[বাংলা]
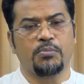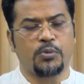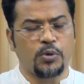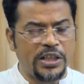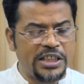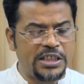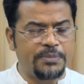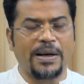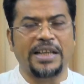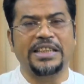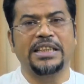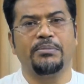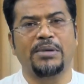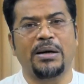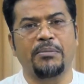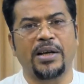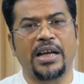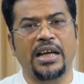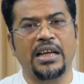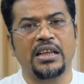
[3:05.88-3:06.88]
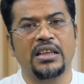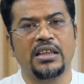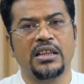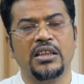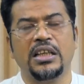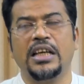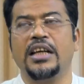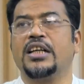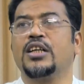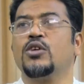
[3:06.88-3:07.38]
পুলিশবাদী মামলায়
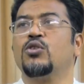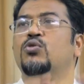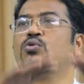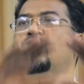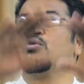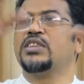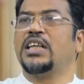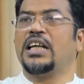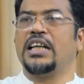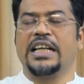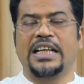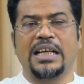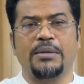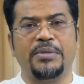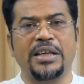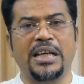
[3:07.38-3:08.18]
কোন থানাকে